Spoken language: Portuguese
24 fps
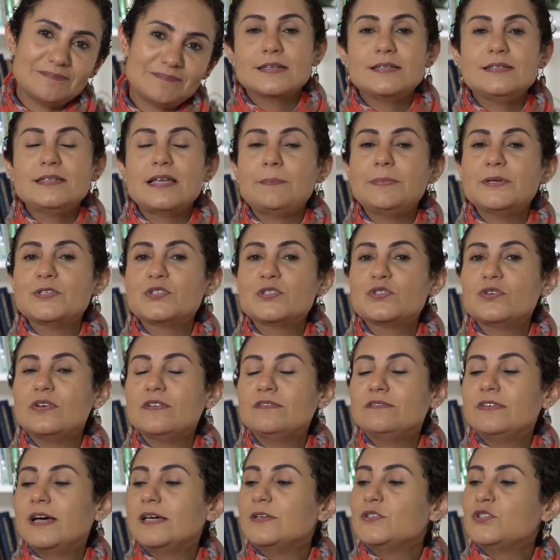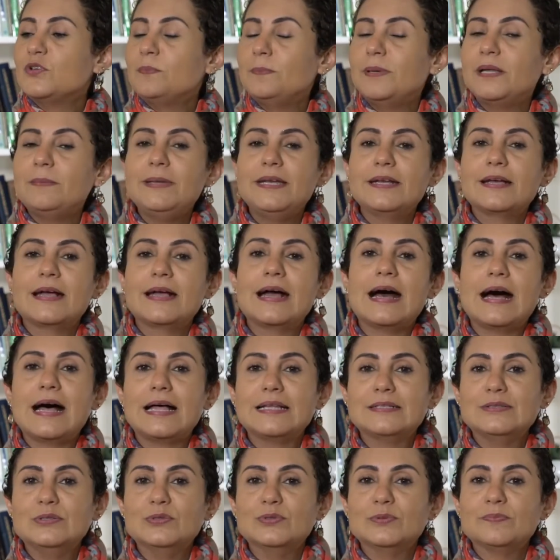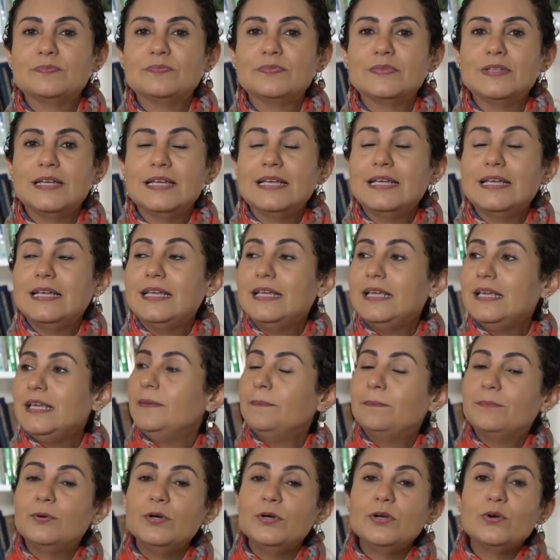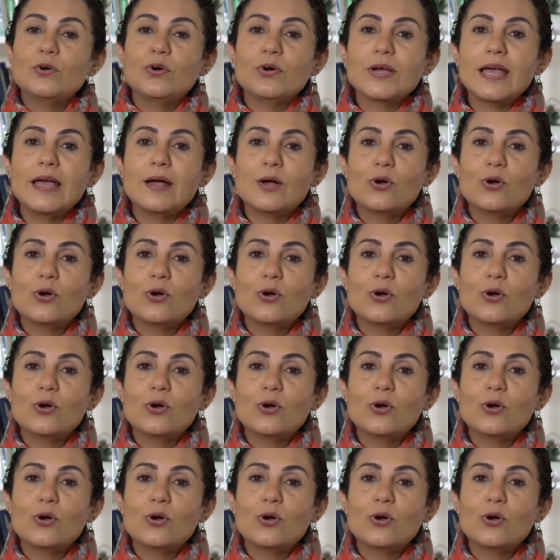Se a pessoa vai ao supermercado e põe qualquer